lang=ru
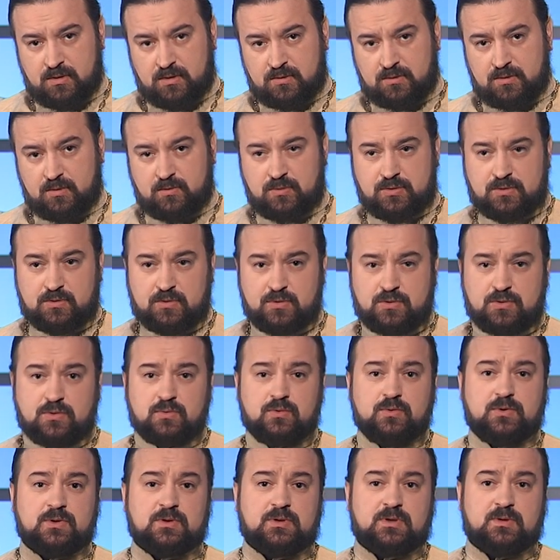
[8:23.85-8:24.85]
том, что
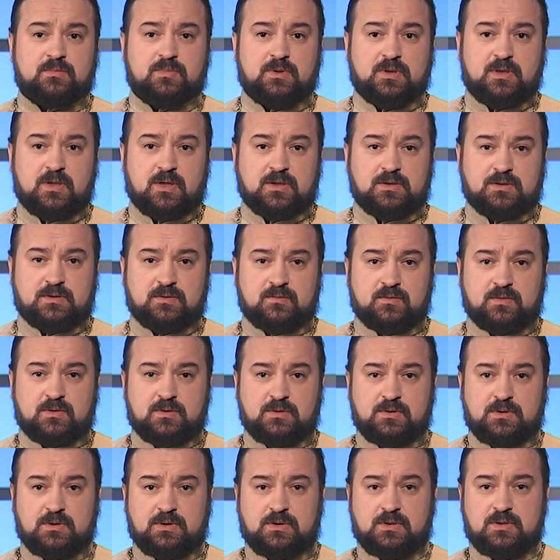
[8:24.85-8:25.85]
сует на
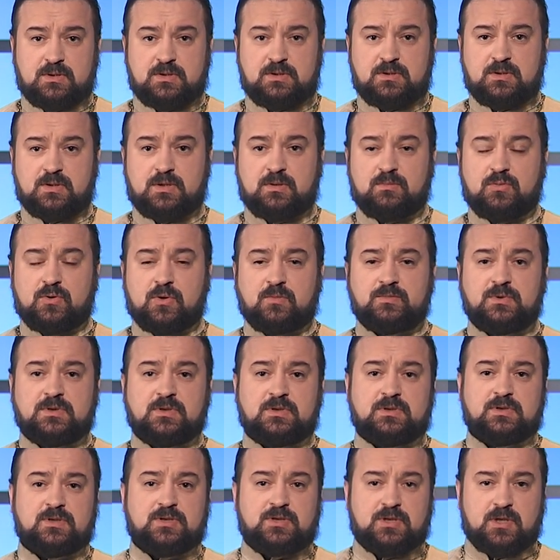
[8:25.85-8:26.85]
богатство, и серебром не
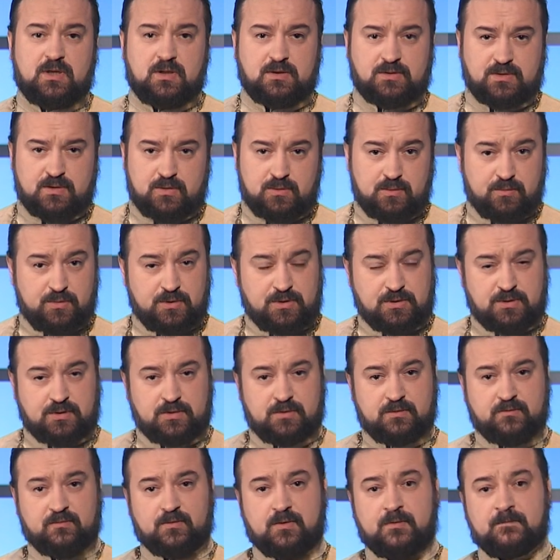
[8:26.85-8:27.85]
насыщаются
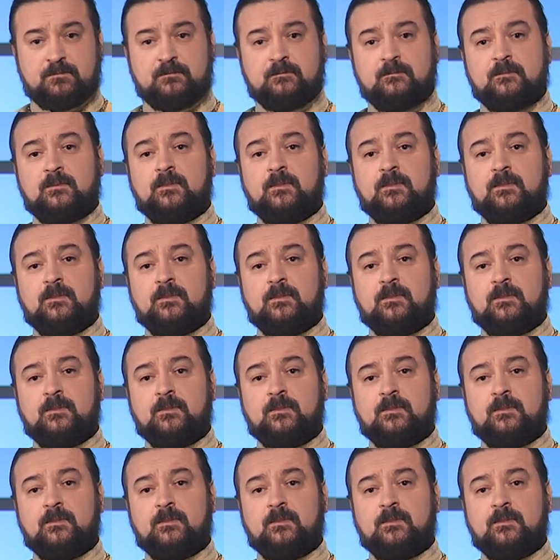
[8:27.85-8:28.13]
любящие его –